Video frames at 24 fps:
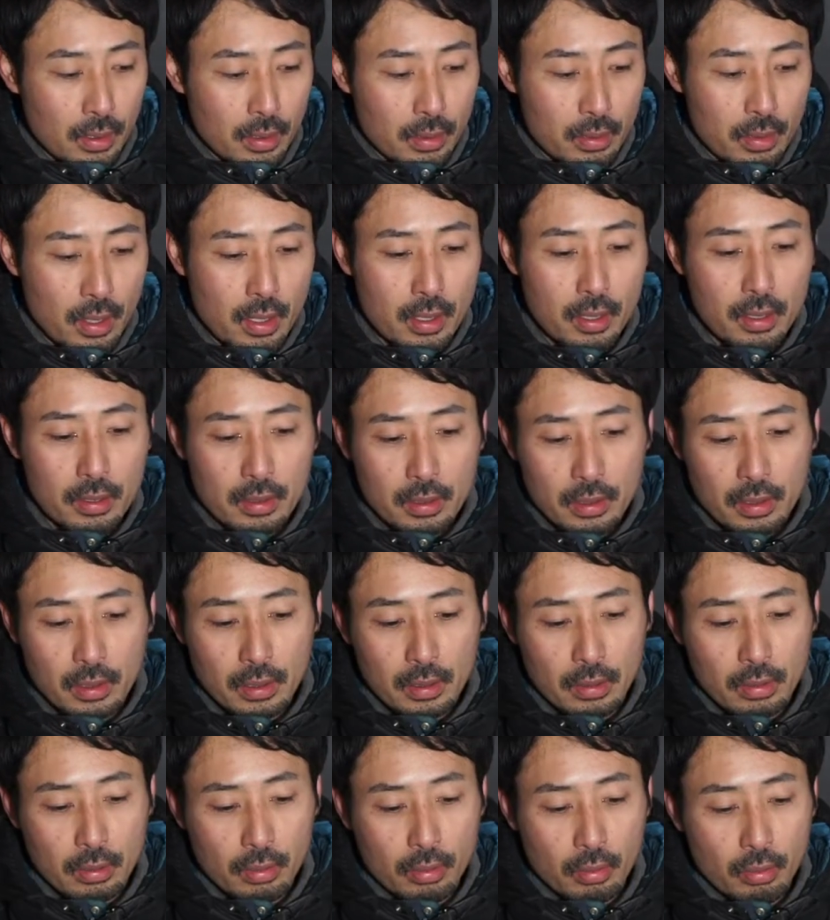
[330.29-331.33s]
さらに
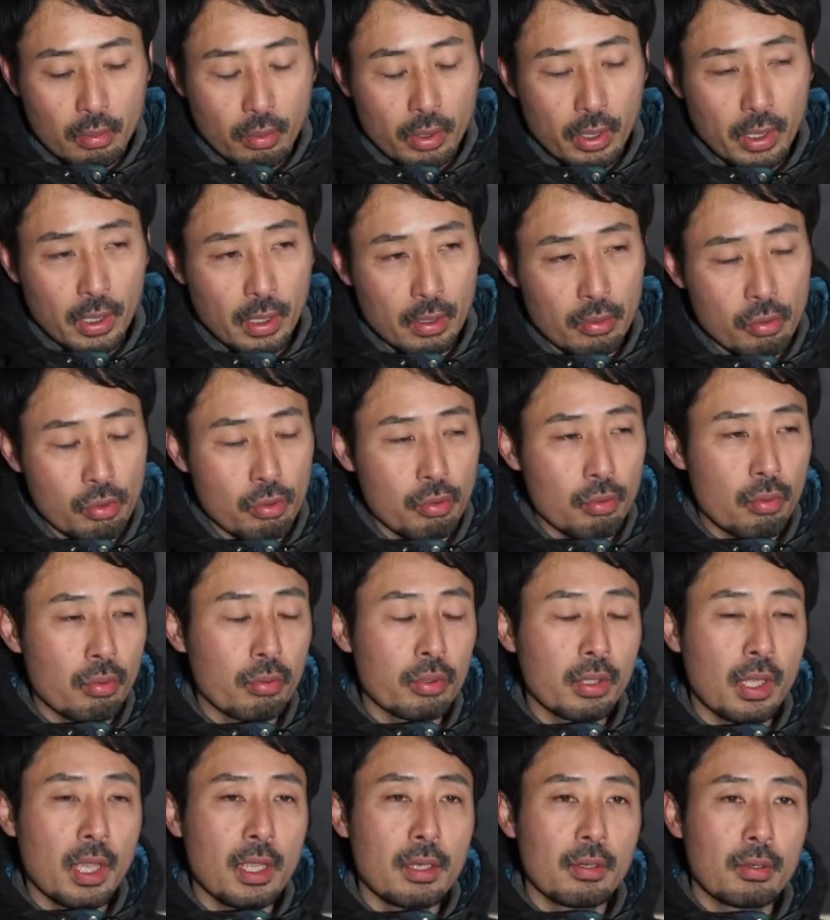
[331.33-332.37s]
これ中国
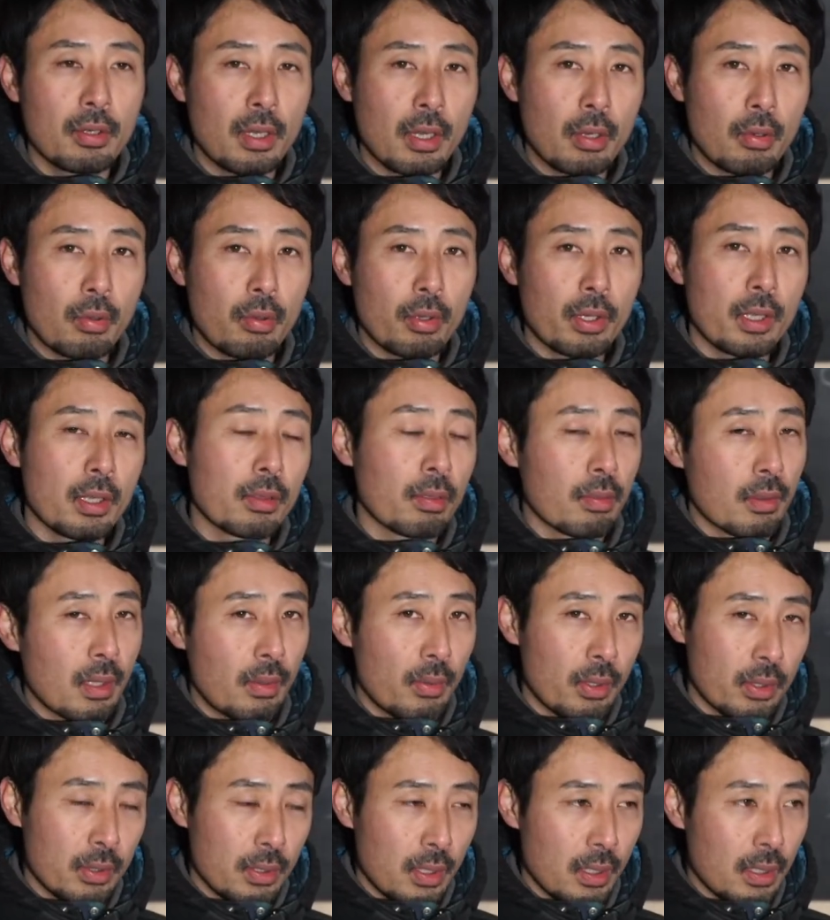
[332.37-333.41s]
大陸からこれが
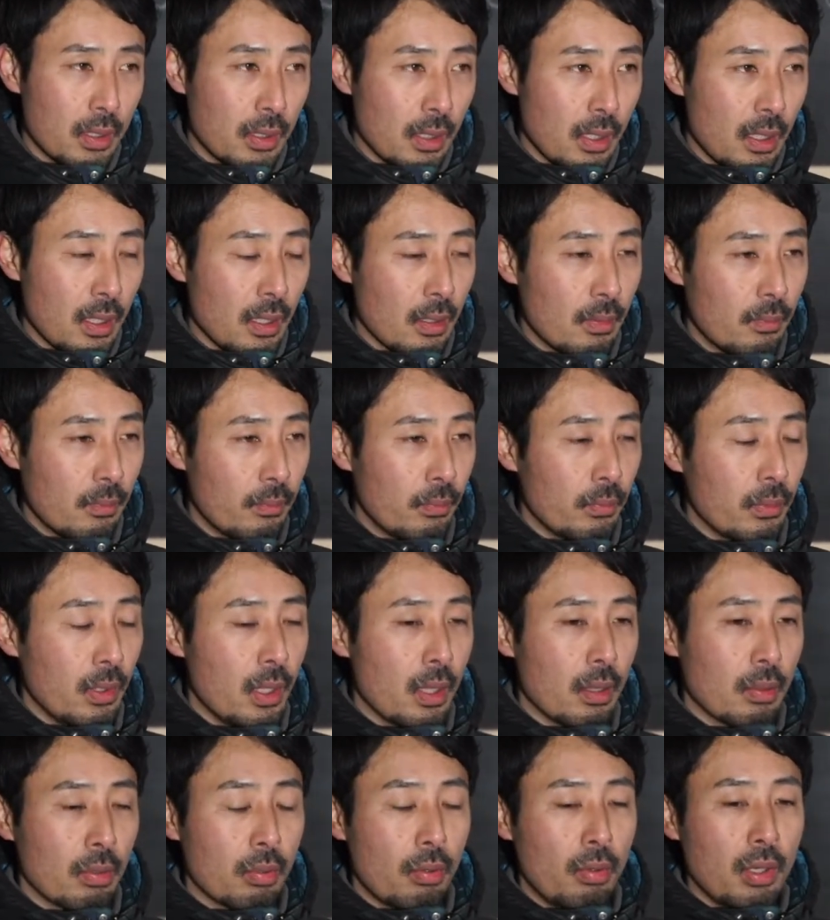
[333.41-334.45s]
伝わってきて、
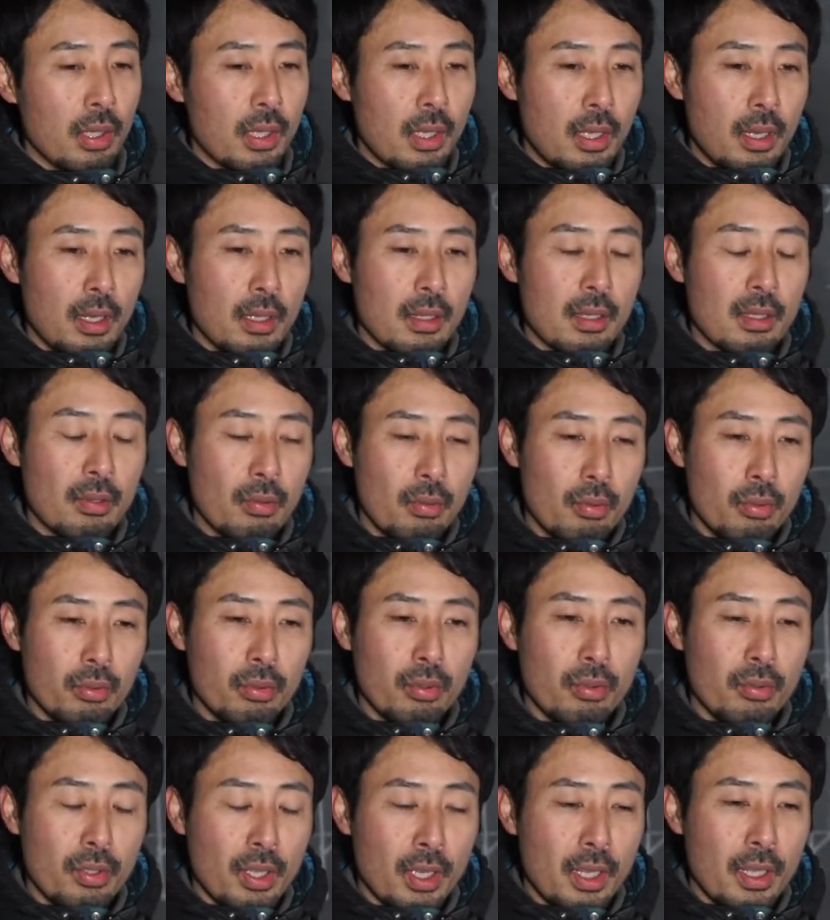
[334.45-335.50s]
でそれから日本
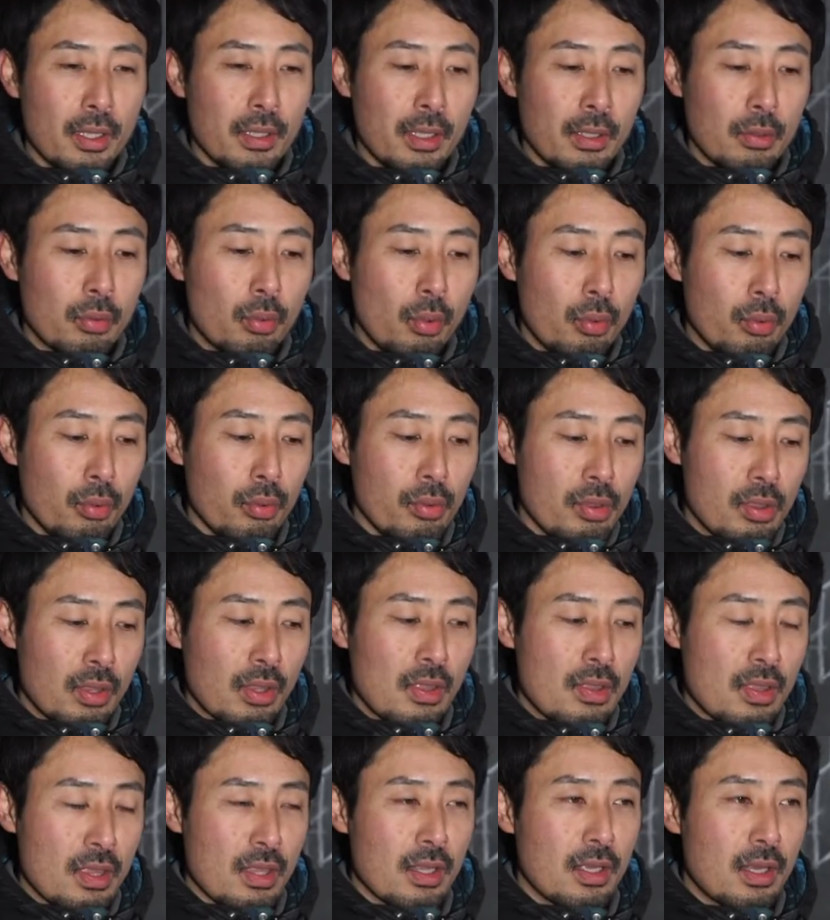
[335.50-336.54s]
の中で独自に
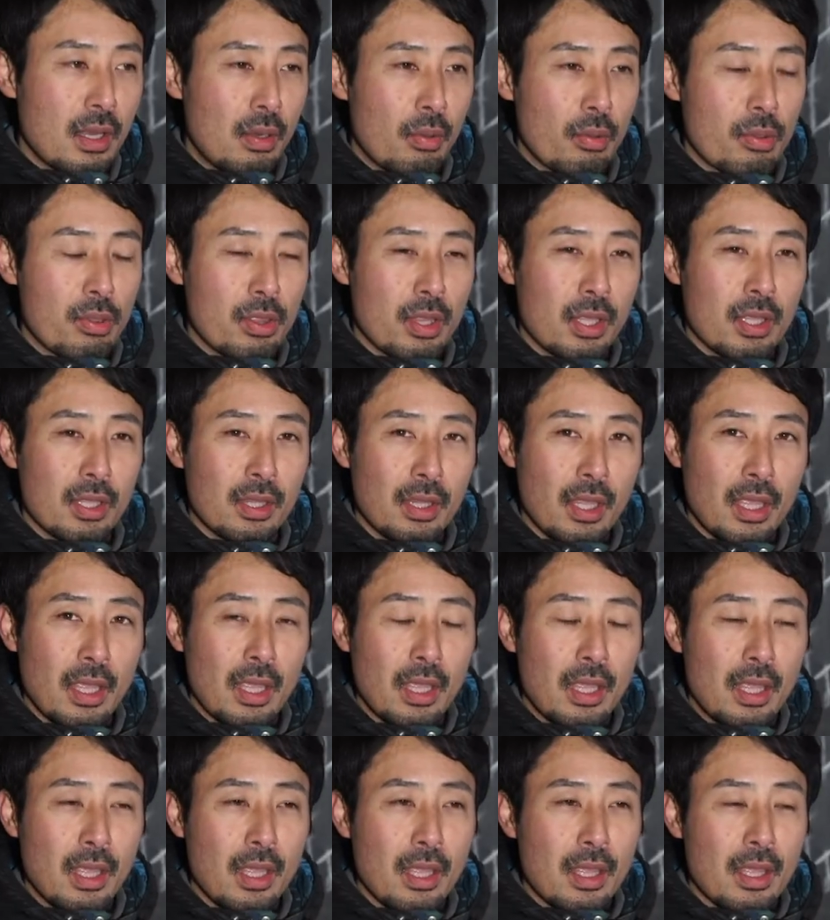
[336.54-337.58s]
進化をしてきて、
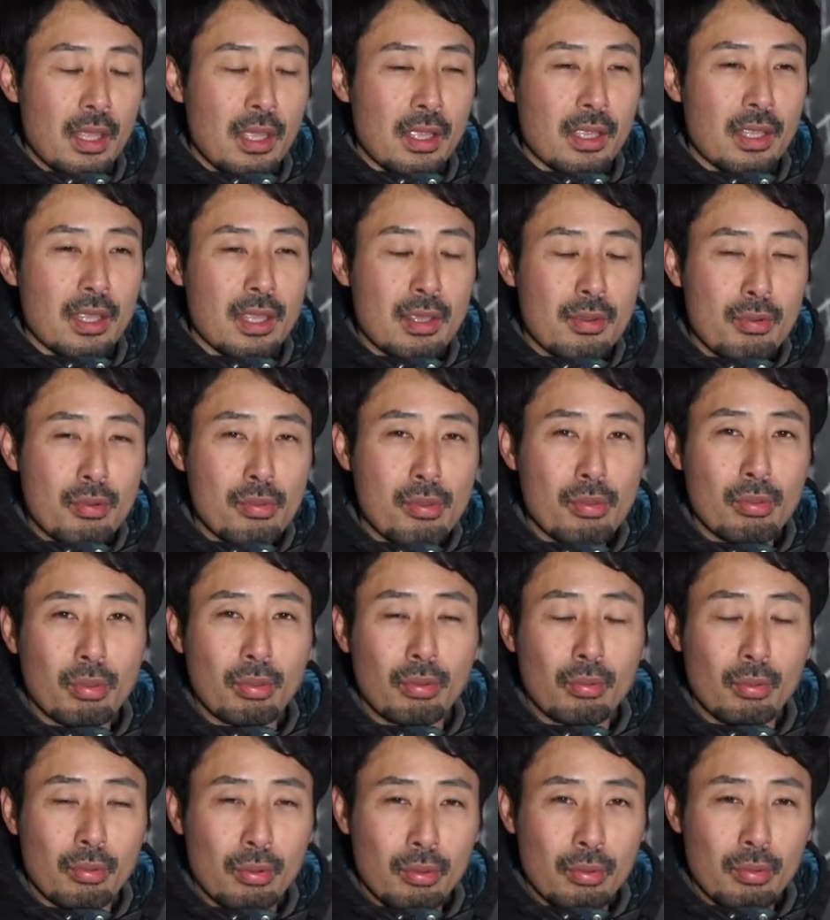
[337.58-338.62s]
菊
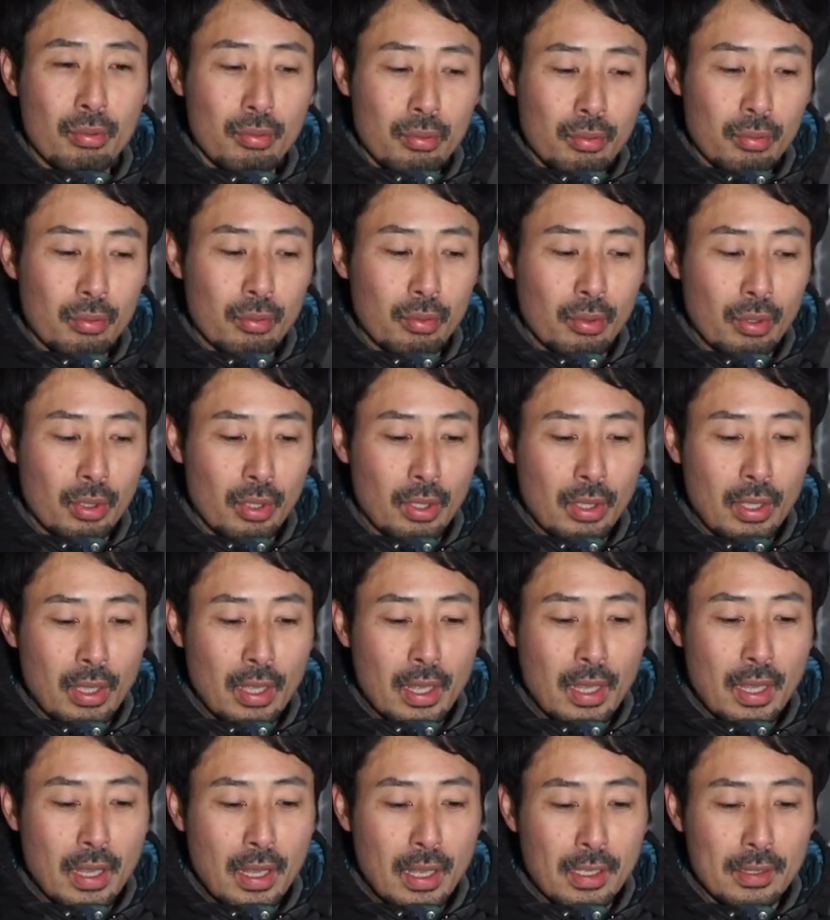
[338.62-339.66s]
術という
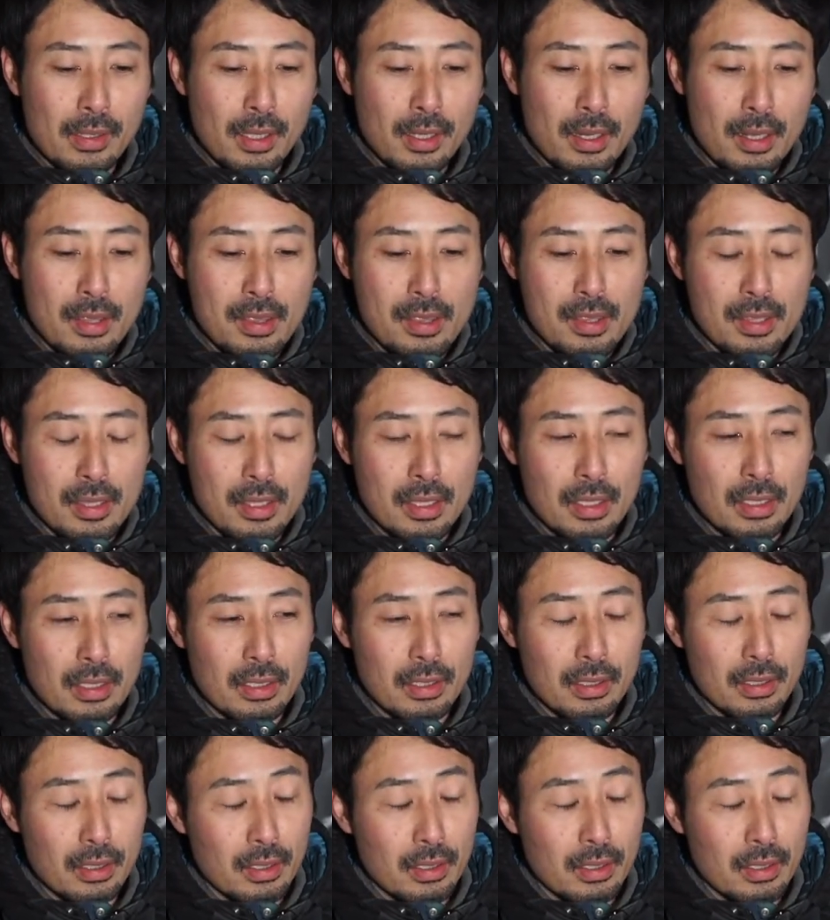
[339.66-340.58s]
新しい